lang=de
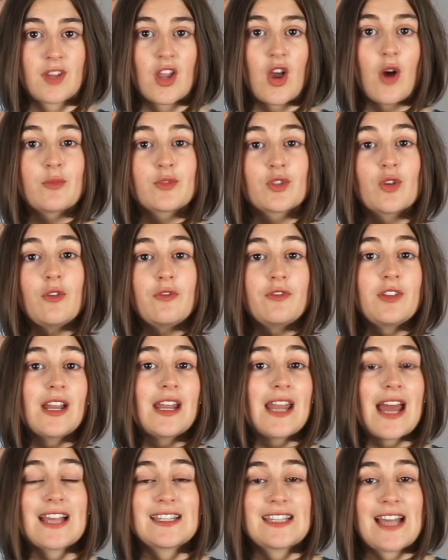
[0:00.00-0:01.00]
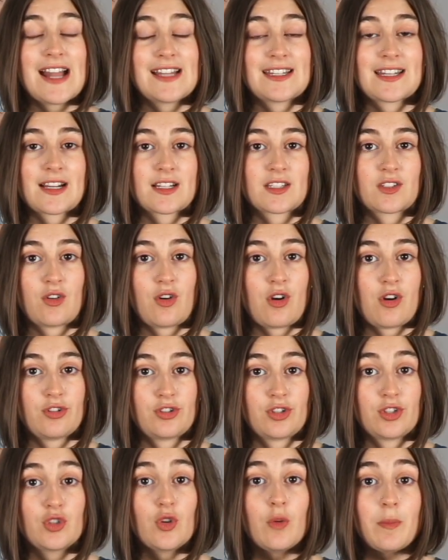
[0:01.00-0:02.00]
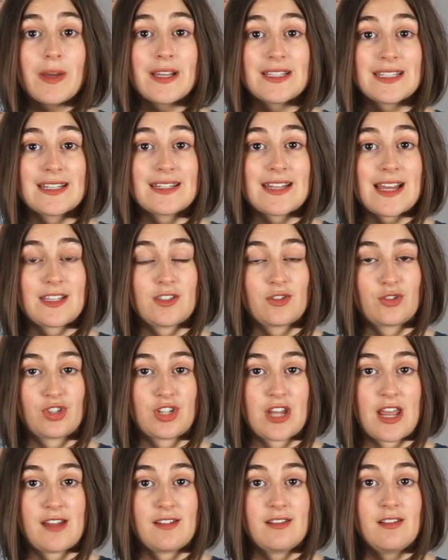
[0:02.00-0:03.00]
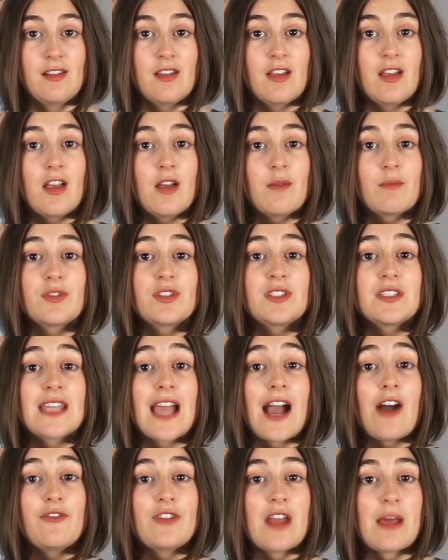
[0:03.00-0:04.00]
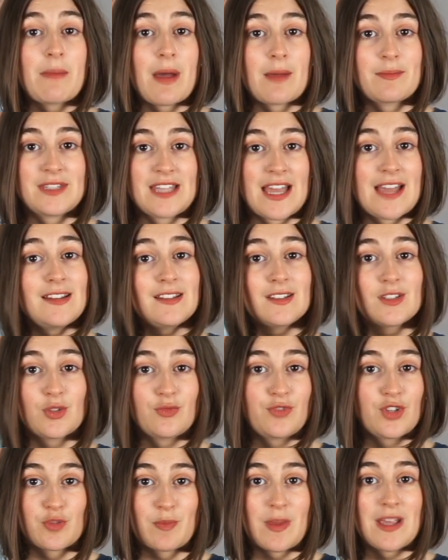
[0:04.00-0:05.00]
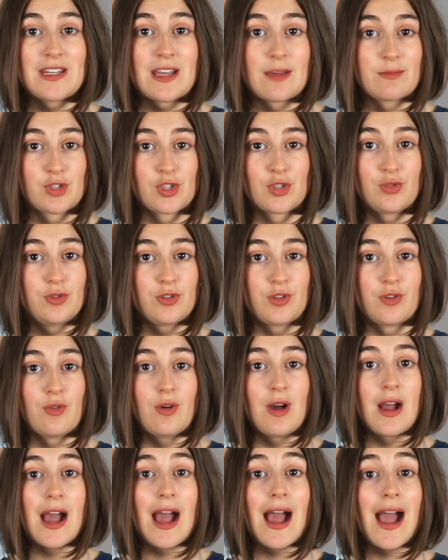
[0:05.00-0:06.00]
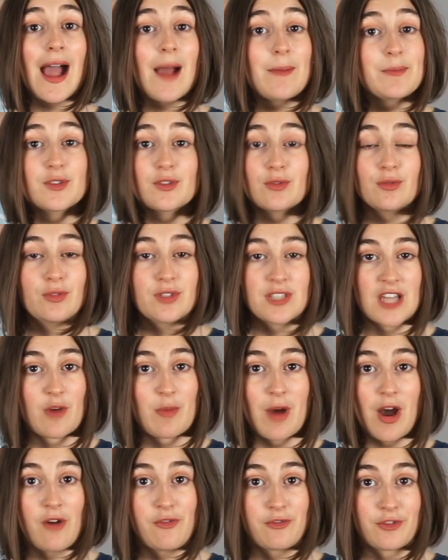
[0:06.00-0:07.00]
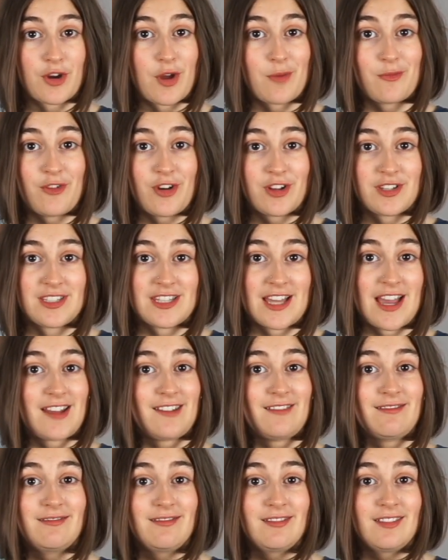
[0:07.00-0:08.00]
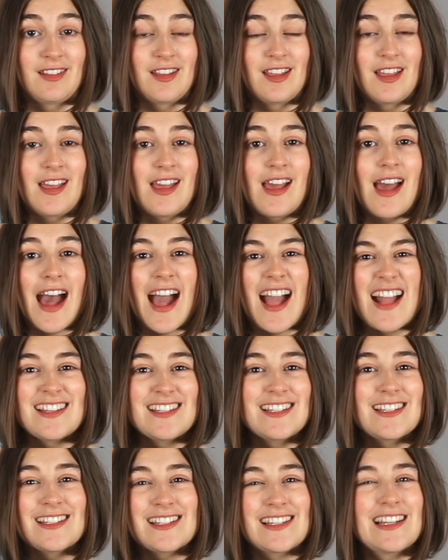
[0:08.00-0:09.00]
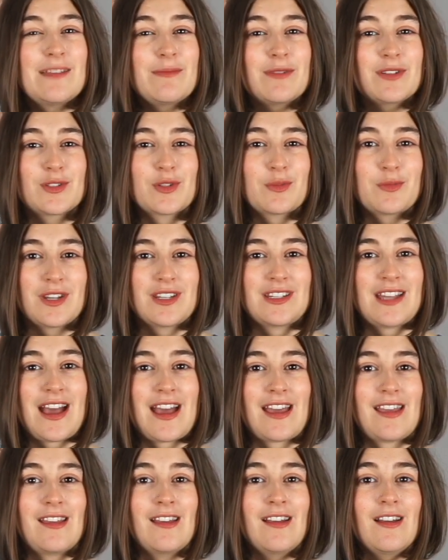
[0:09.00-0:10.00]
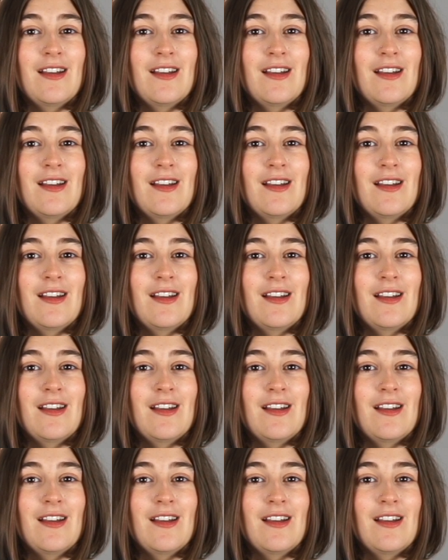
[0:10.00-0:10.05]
Um so viele leise Alltagsgeräusche so präsent darzustellen, müssen die Aufnahmen am Set sowie später im Studio absolut sauber aufgenommen worden sein. All diese Liebe zum Detail